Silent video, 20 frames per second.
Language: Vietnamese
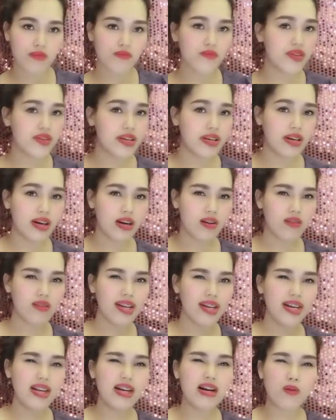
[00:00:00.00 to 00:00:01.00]
vì ờ, có
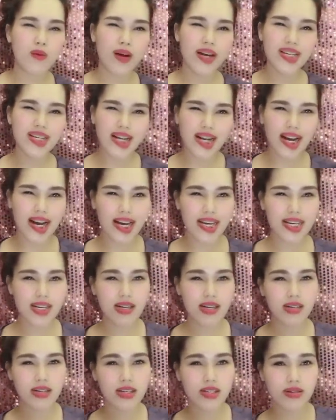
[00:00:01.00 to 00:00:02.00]
lẽ là quá là ngại
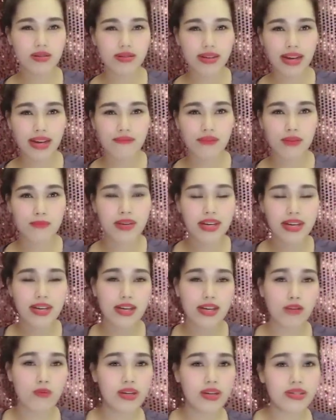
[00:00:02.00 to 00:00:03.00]
ở cái trường này và bị
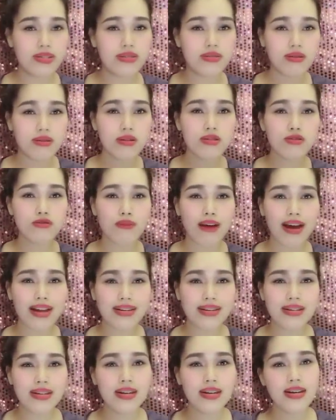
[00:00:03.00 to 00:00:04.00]
kỷ luật giữa
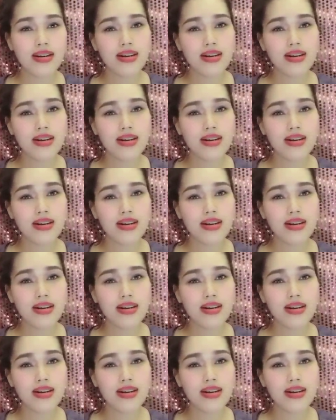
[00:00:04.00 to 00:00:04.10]
toàn